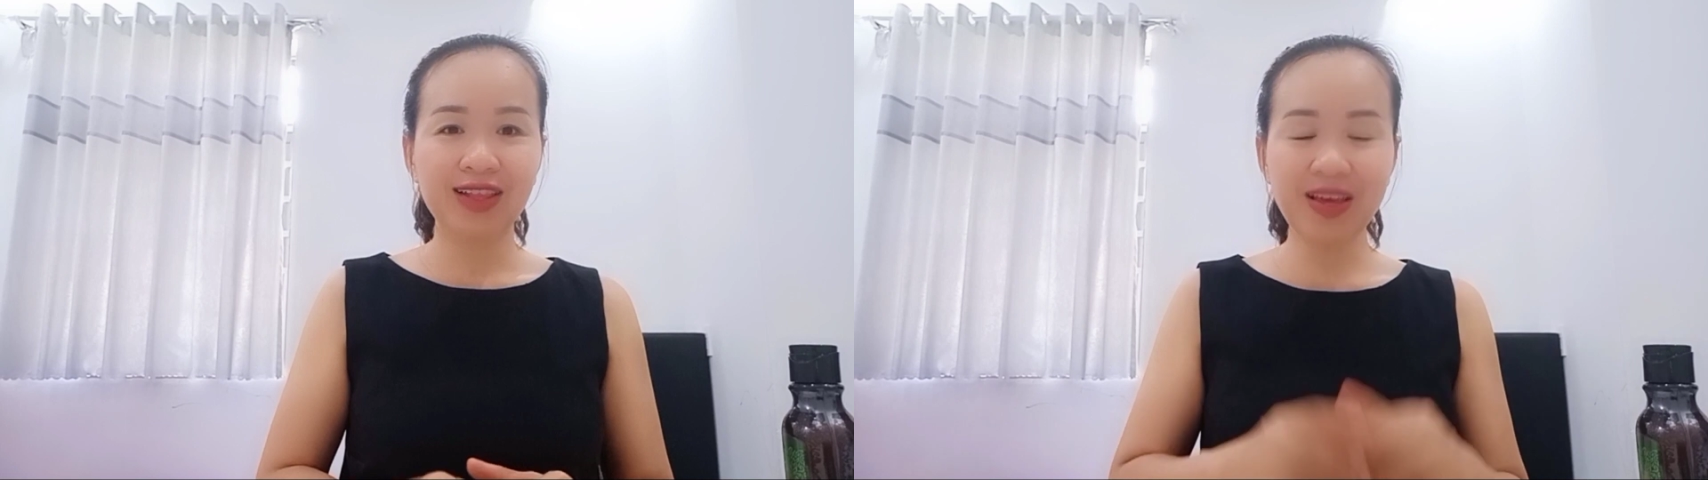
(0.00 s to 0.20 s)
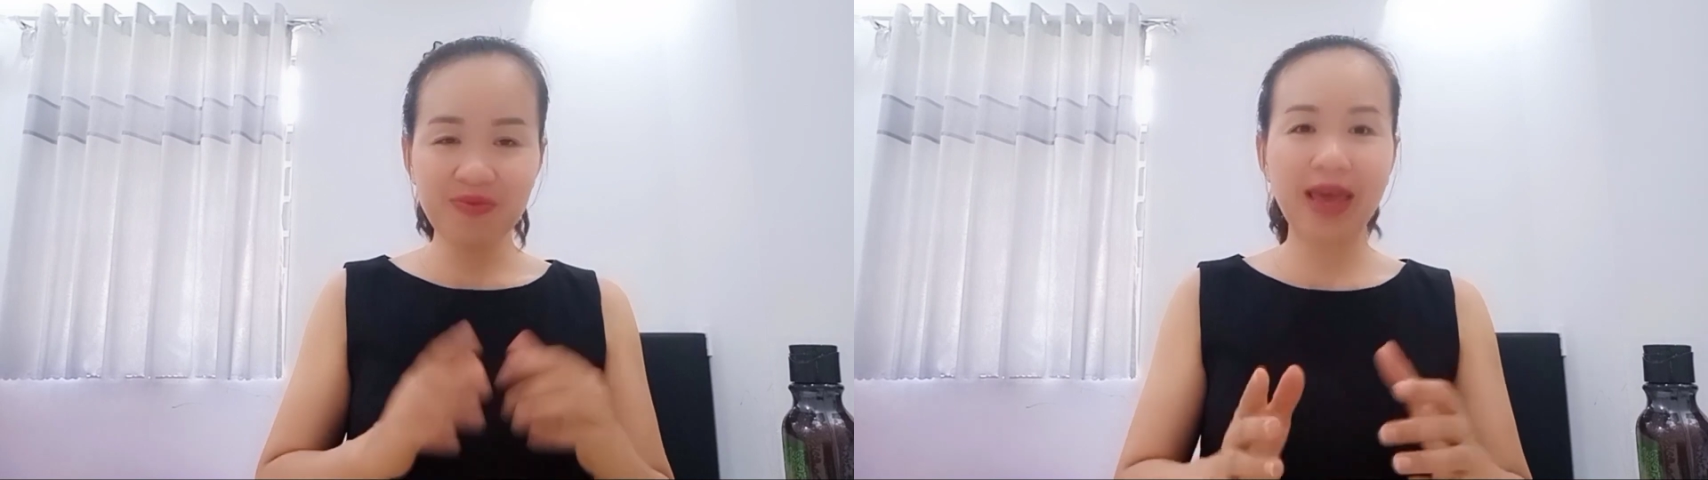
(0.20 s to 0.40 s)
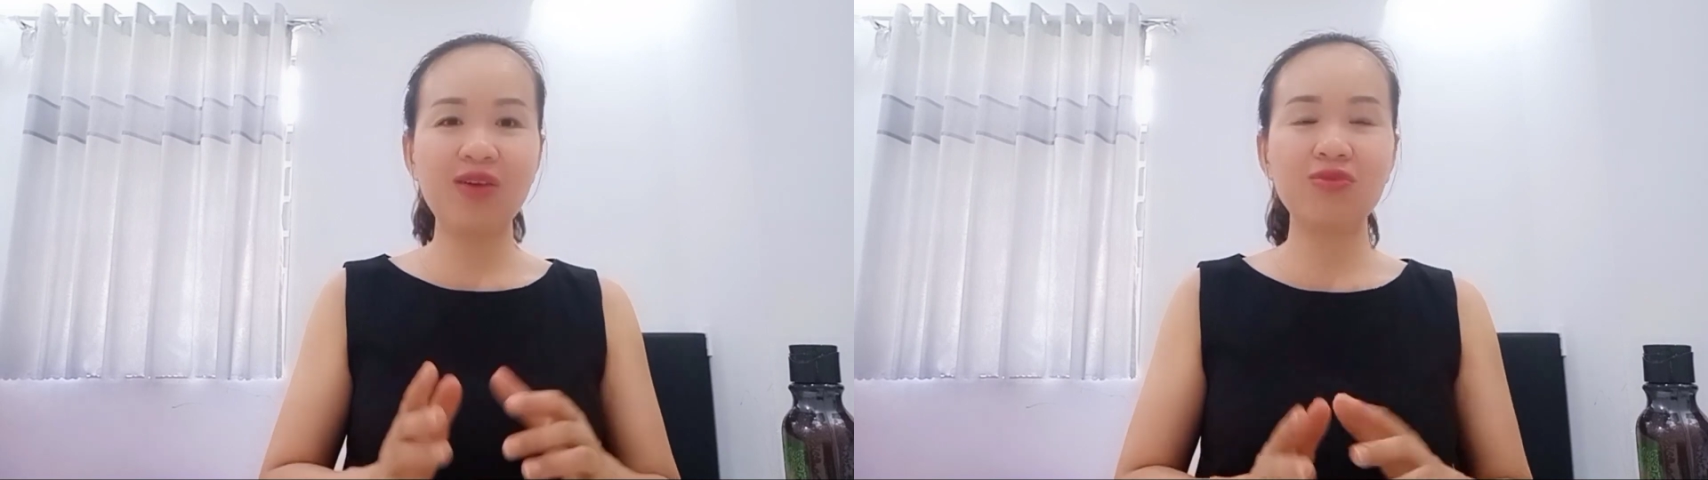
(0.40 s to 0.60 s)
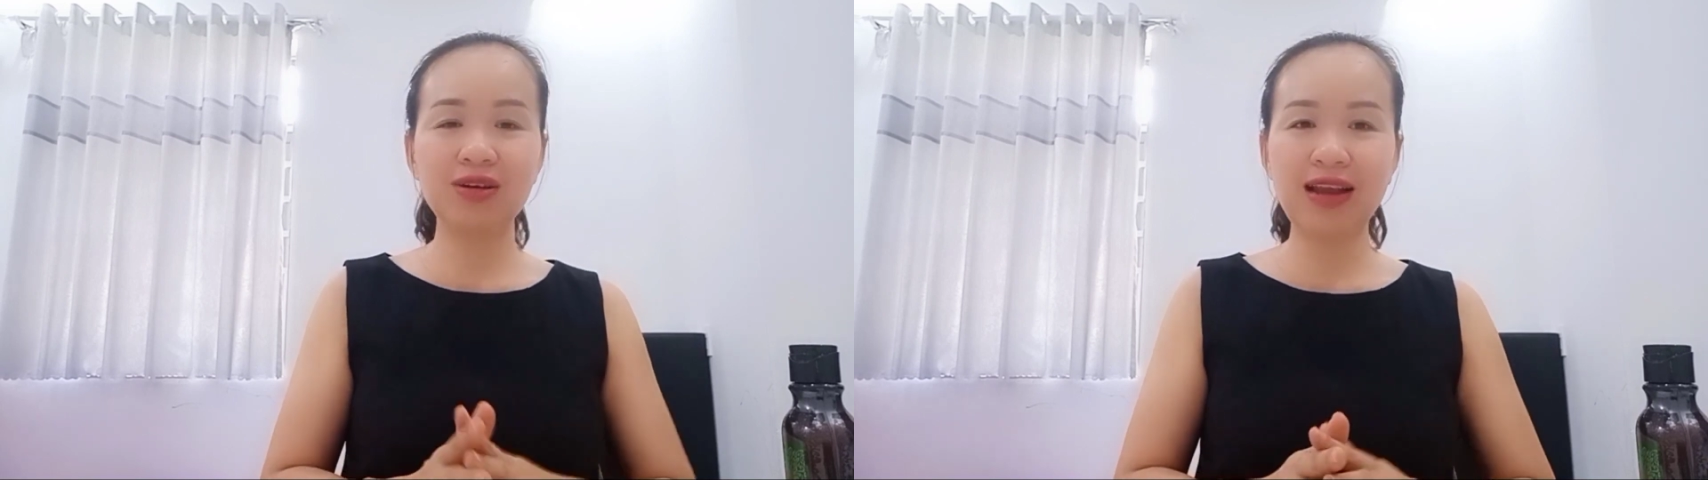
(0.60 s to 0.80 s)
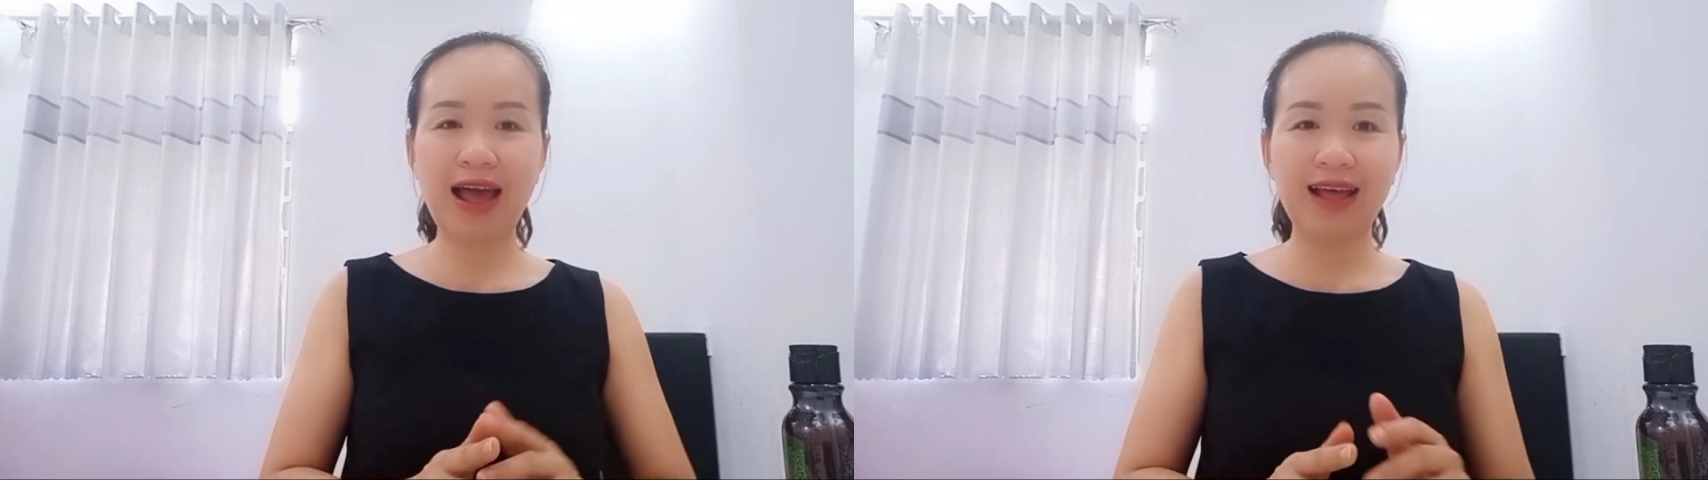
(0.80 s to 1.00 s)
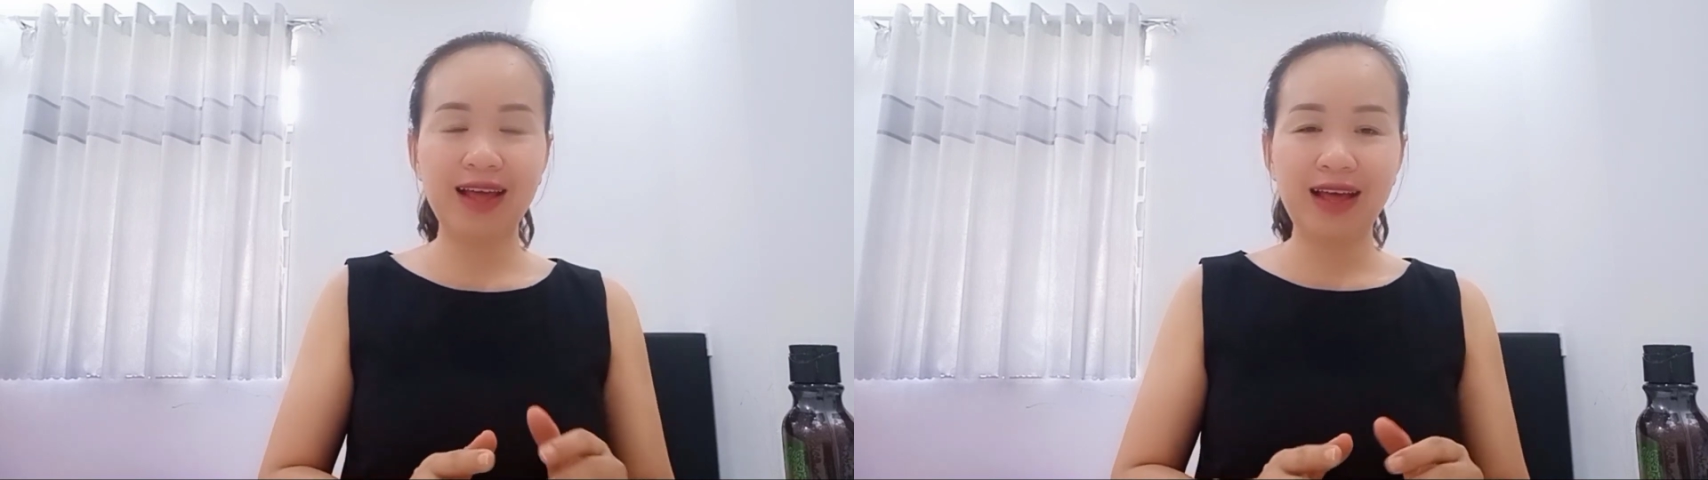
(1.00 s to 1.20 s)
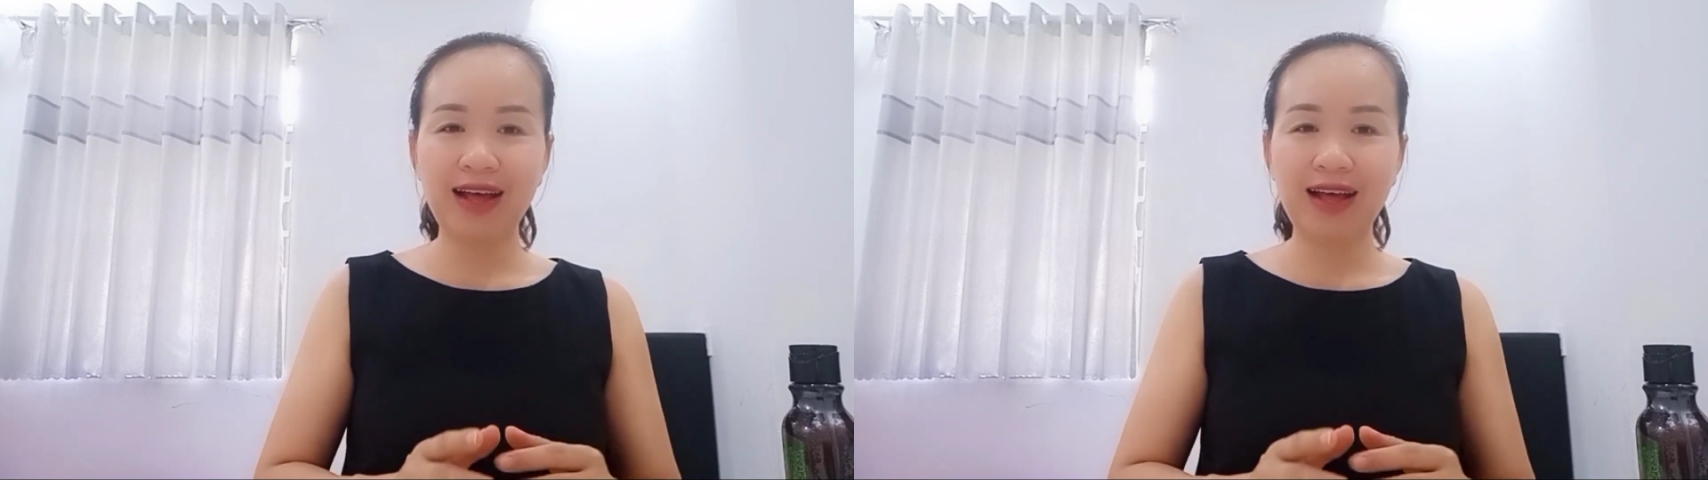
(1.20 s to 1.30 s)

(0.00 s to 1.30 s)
tiếp theo nữa là